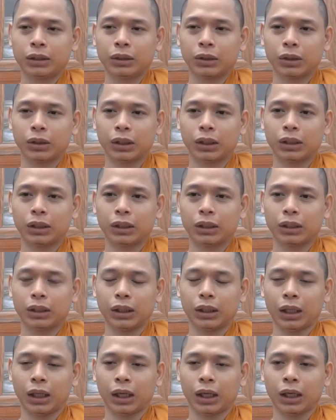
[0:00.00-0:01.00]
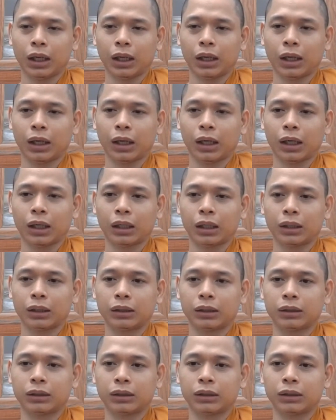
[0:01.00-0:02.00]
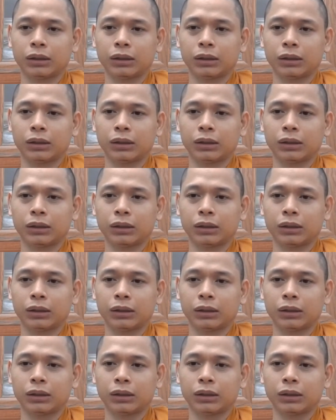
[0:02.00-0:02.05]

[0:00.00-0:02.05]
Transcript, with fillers: cho nên á, là